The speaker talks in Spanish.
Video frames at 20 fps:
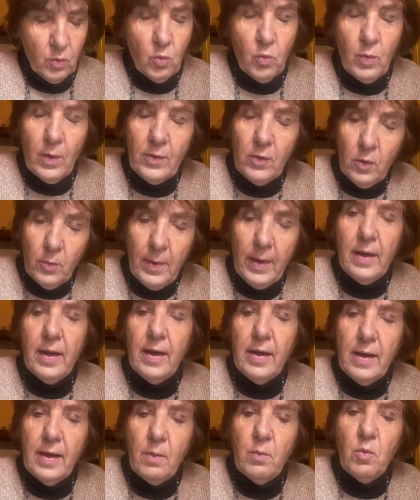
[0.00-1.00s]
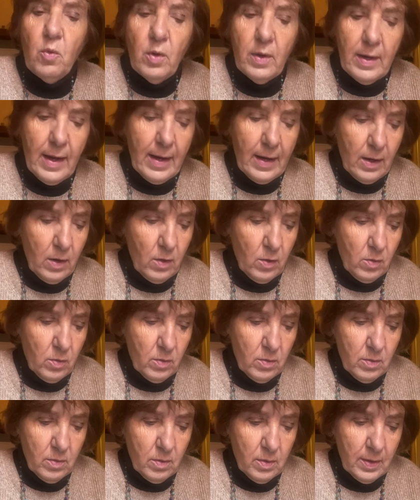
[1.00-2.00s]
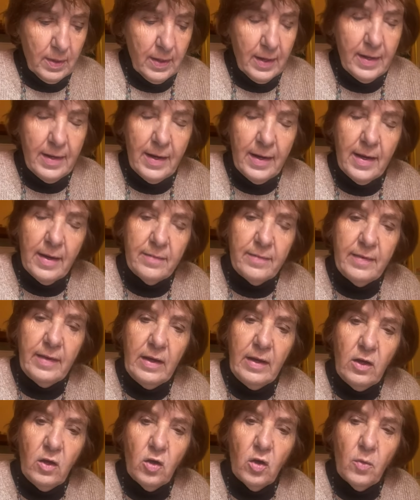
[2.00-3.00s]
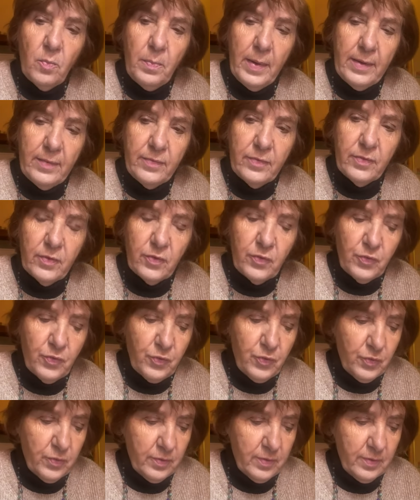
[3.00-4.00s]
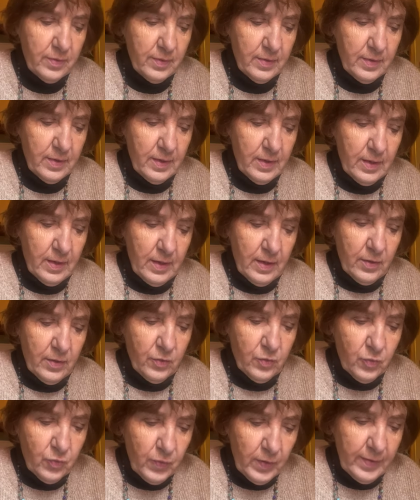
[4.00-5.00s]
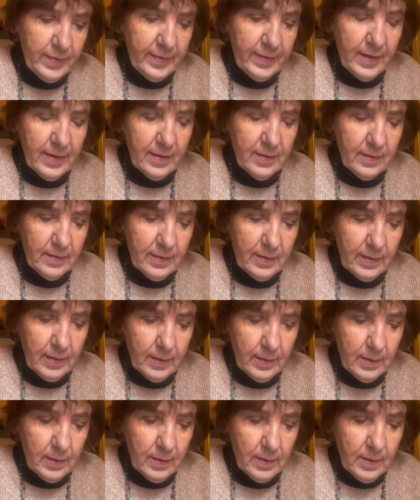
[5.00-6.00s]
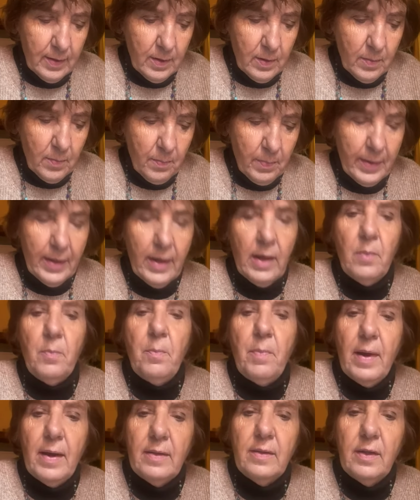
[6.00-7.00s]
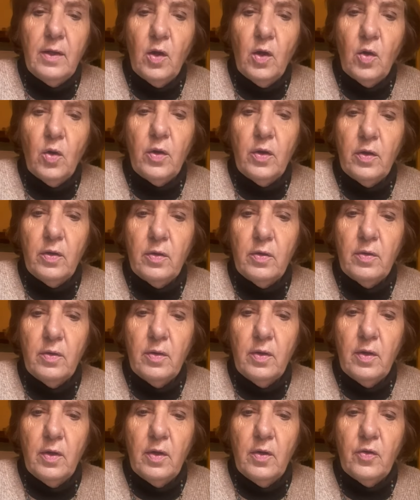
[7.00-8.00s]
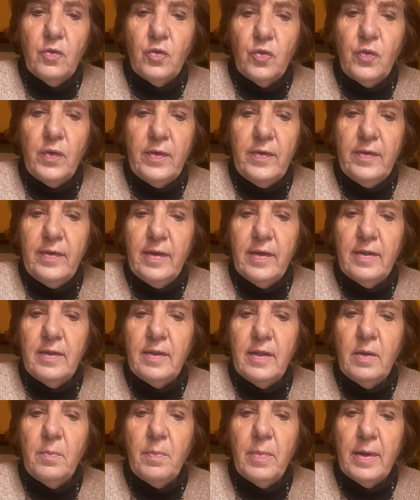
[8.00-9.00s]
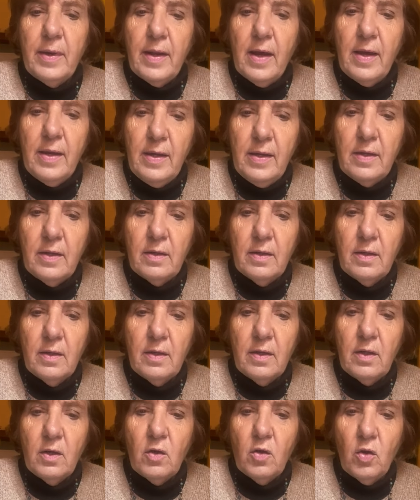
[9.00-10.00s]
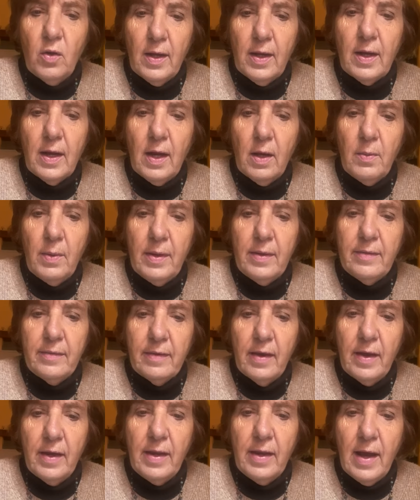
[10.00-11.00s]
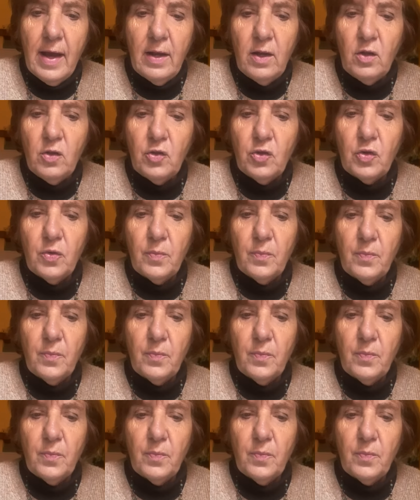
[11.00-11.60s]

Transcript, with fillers: Cuando vengan a buscarlo, ganará cinco pesos. Suficiente para el pan de hoy, suficiente para ir con la cabeza en alto.